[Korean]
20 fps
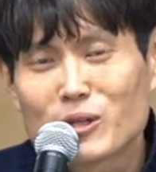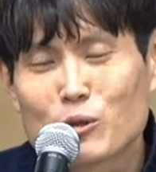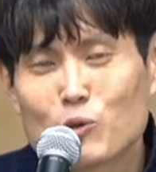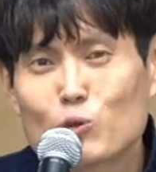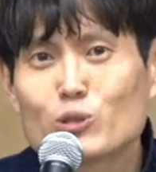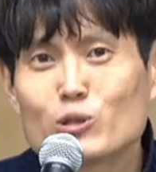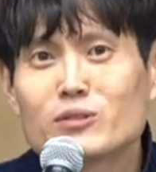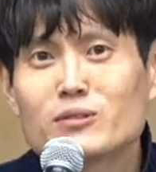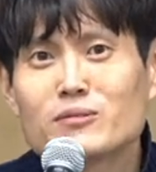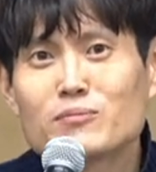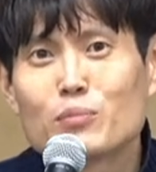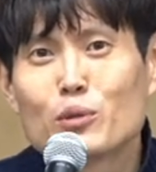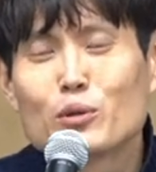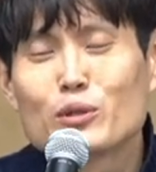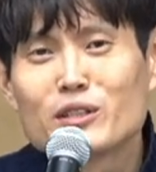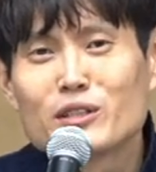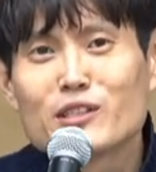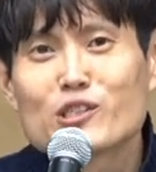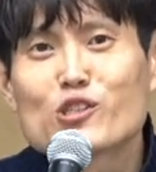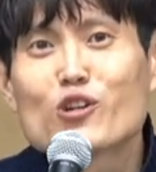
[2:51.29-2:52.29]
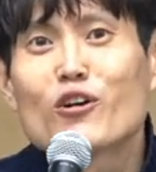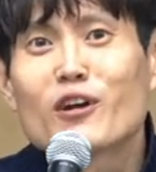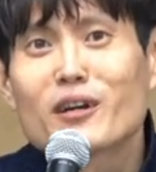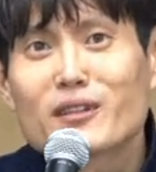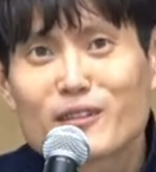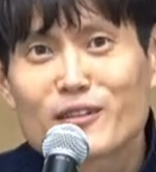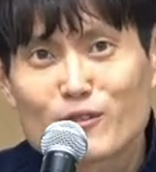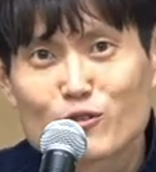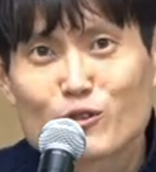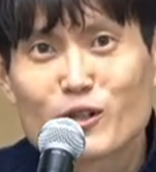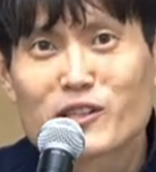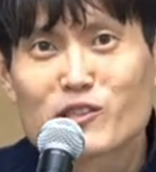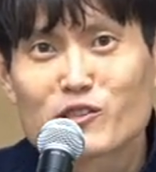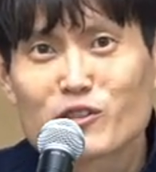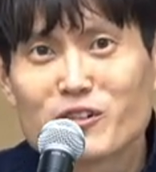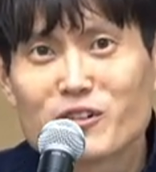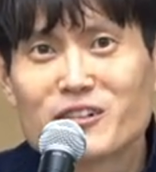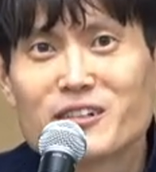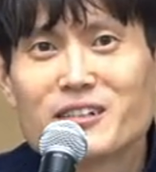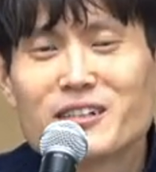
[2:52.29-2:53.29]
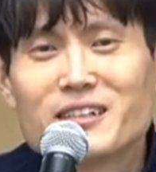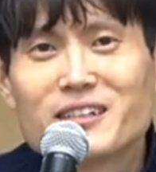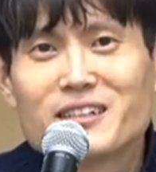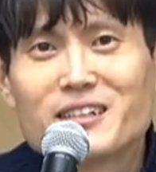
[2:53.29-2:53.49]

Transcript: 혹은 본인이 정한다고 하죠.